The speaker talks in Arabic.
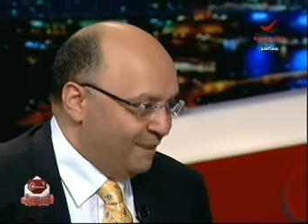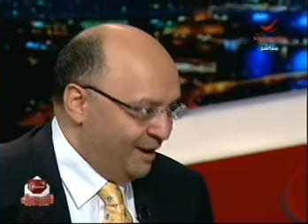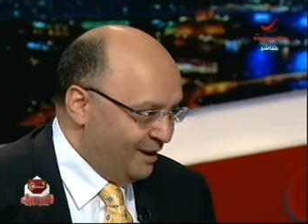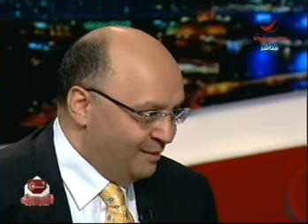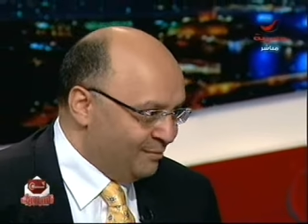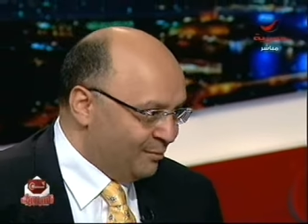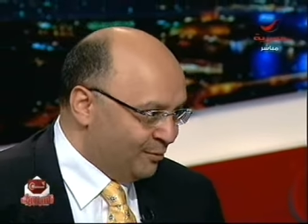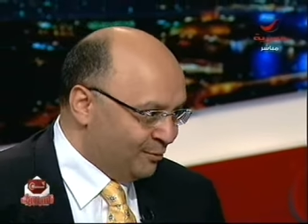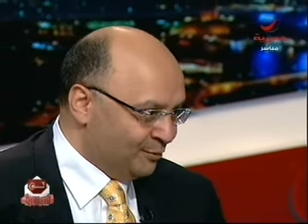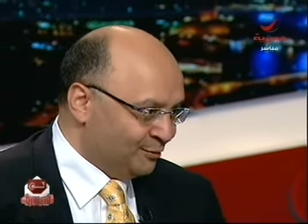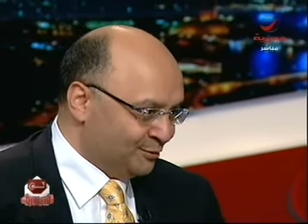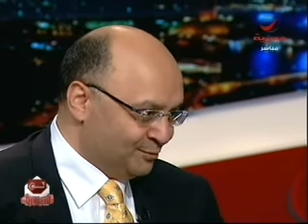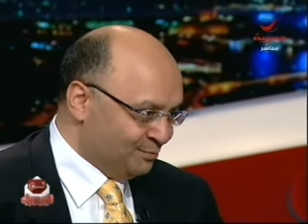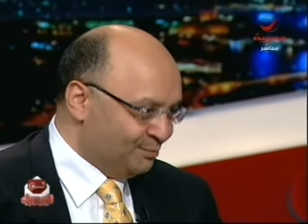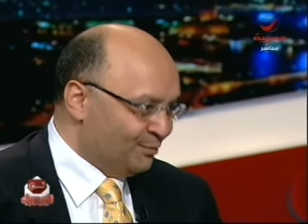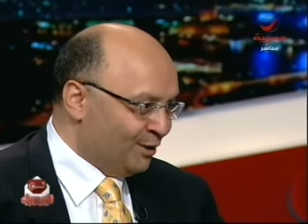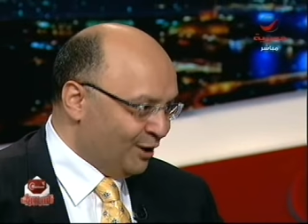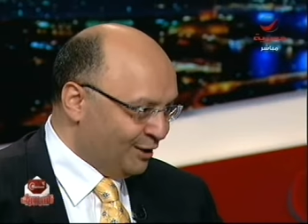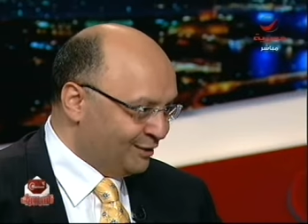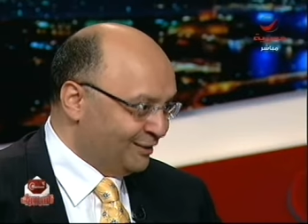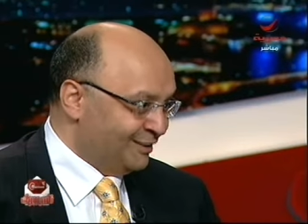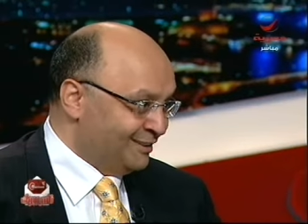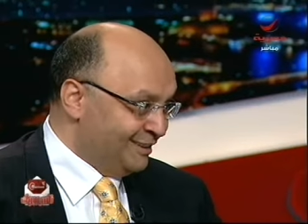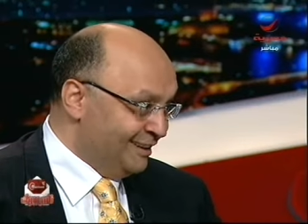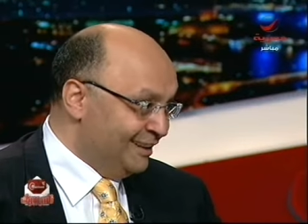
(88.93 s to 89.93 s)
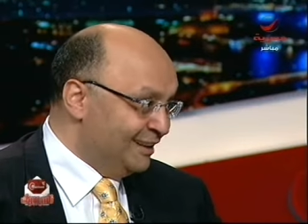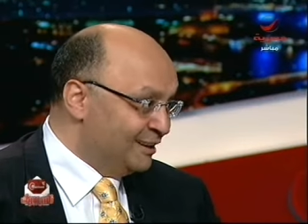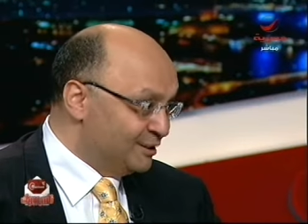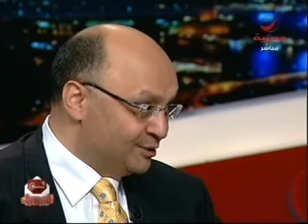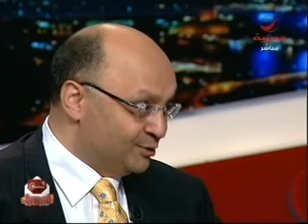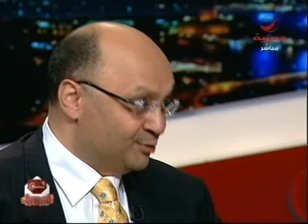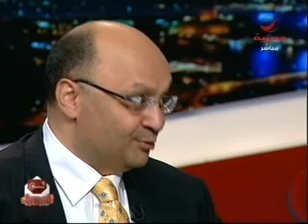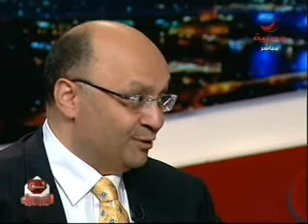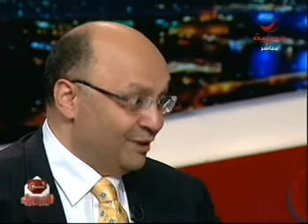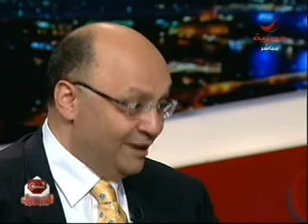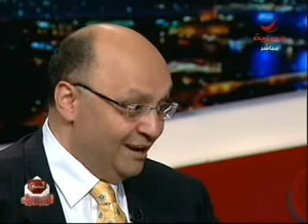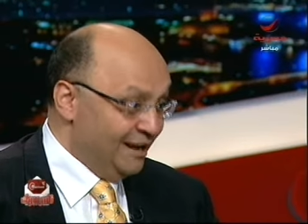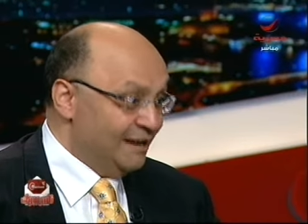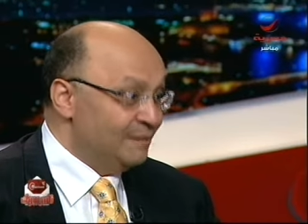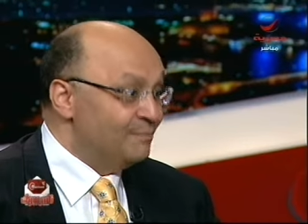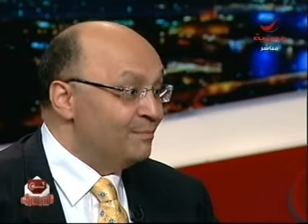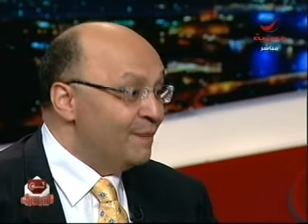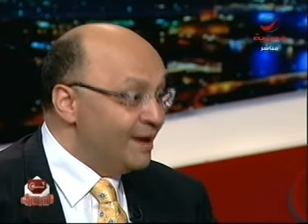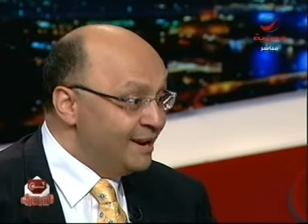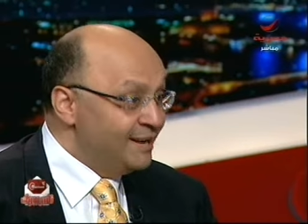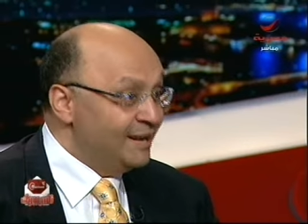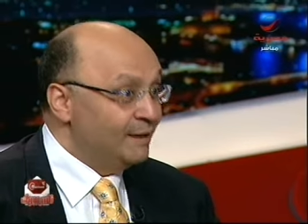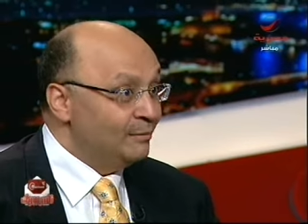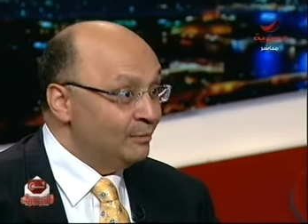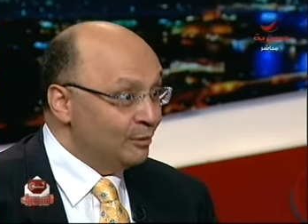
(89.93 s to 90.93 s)
انا ما كنتش مخططين للسؤال
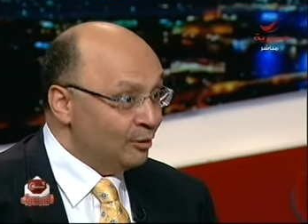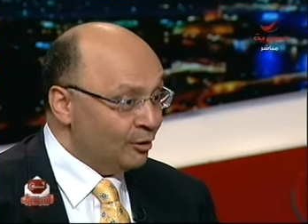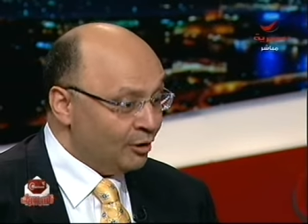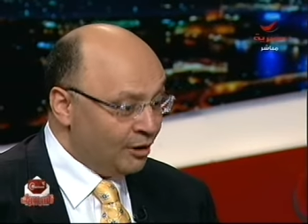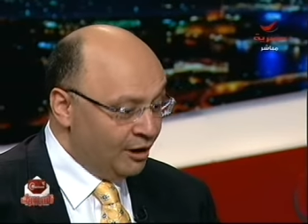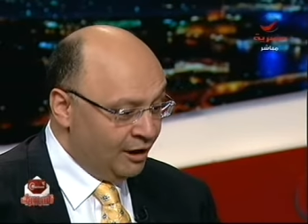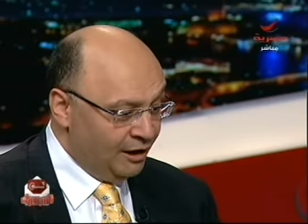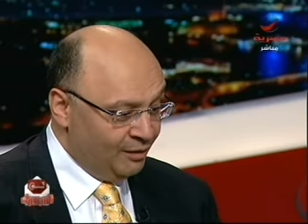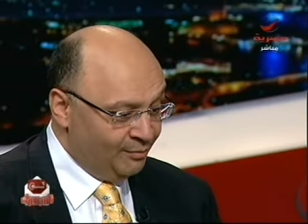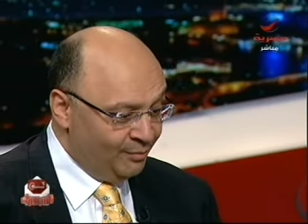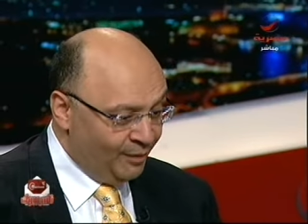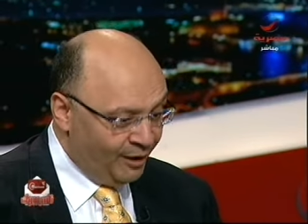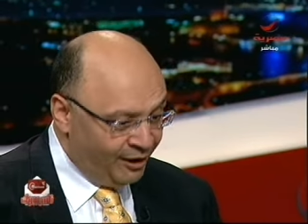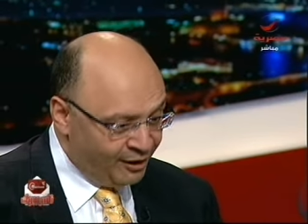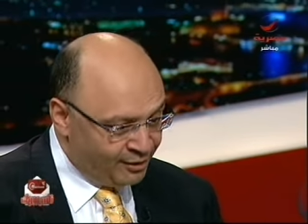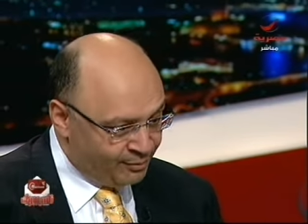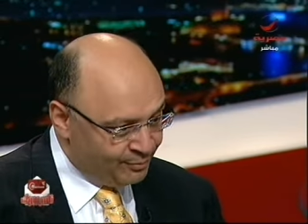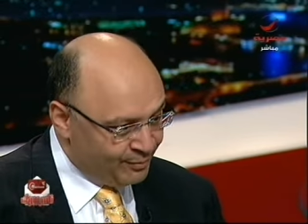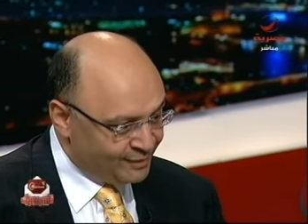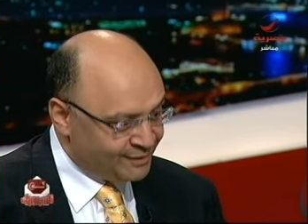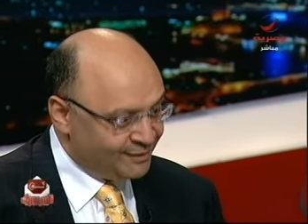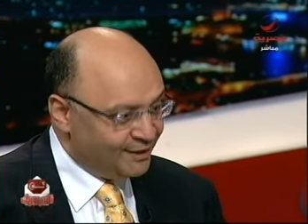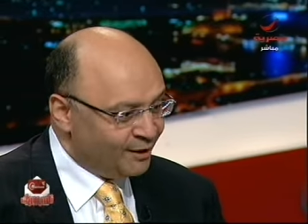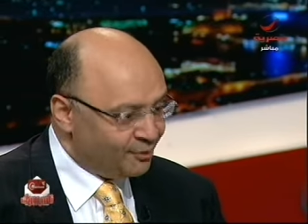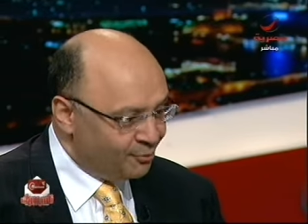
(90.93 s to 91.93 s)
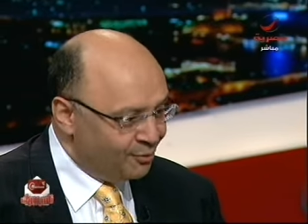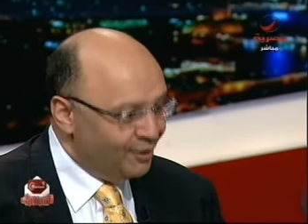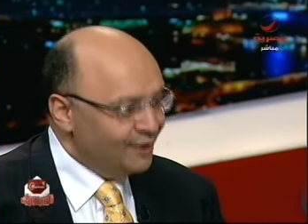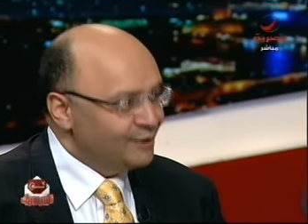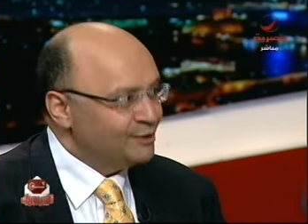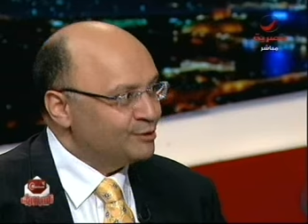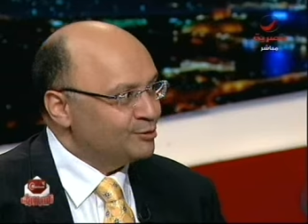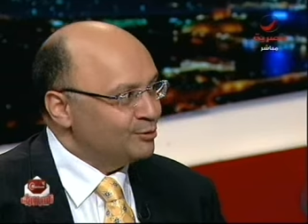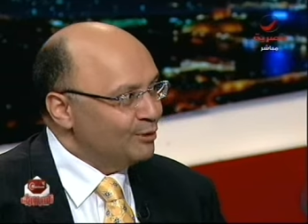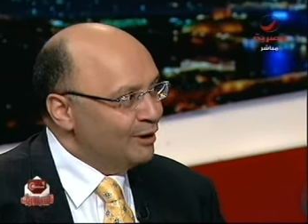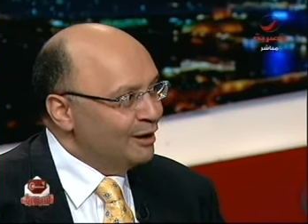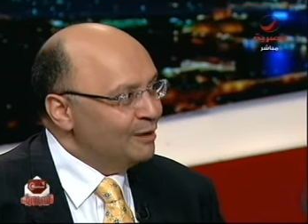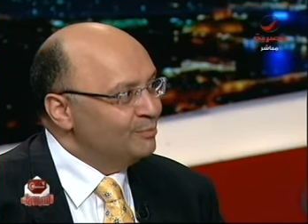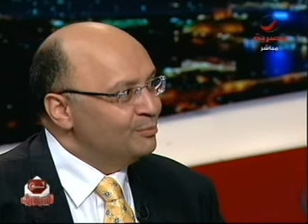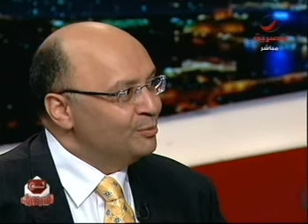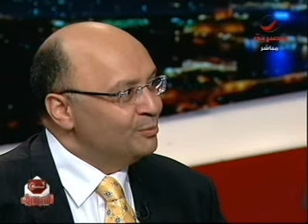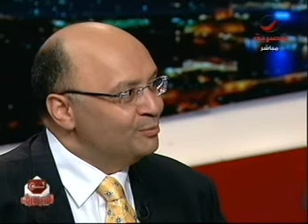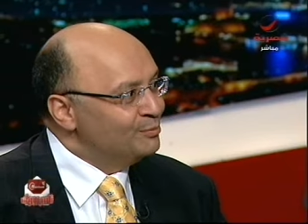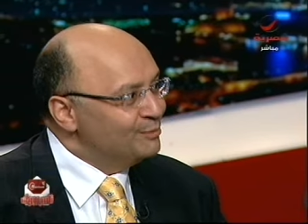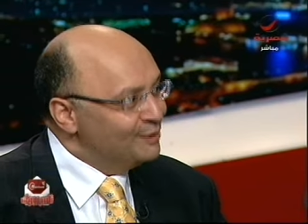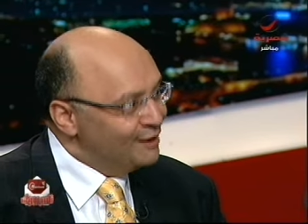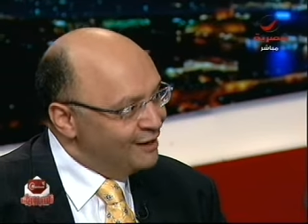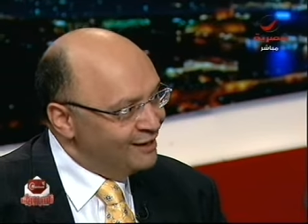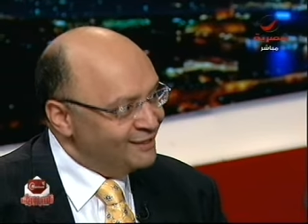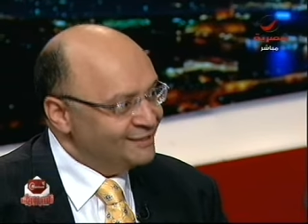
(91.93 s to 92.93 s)
من يملك قاع البحر بس ده كويس سؤال
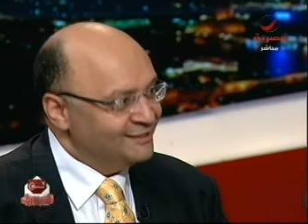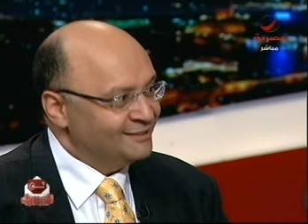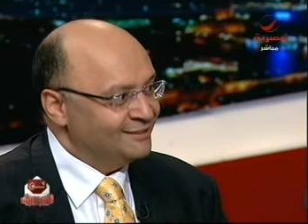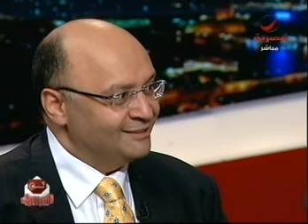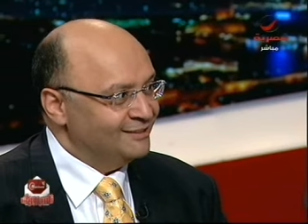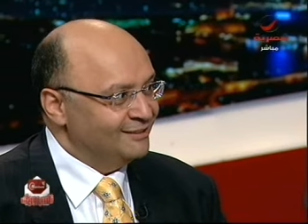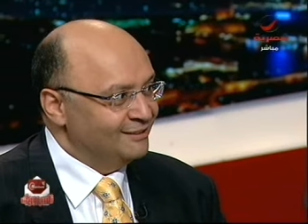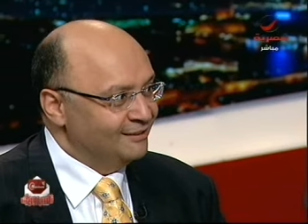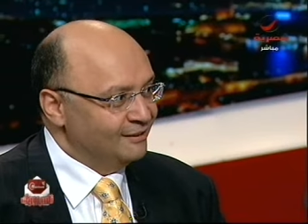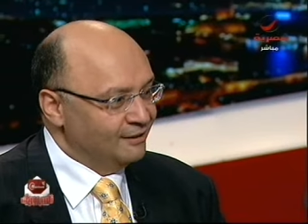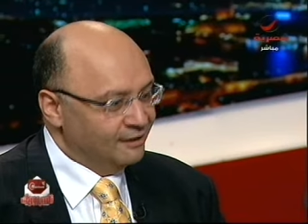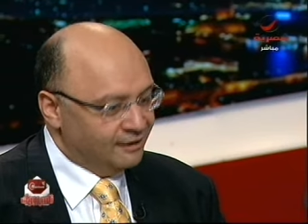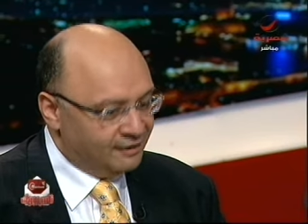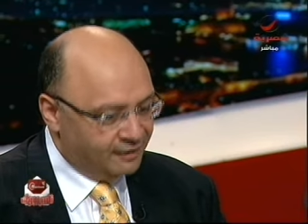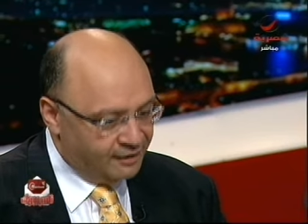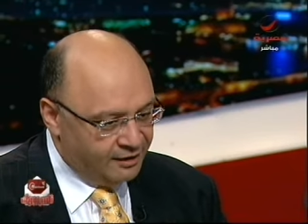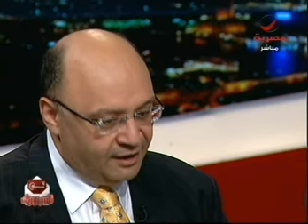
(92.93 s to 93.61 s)
ممتاز أيوة.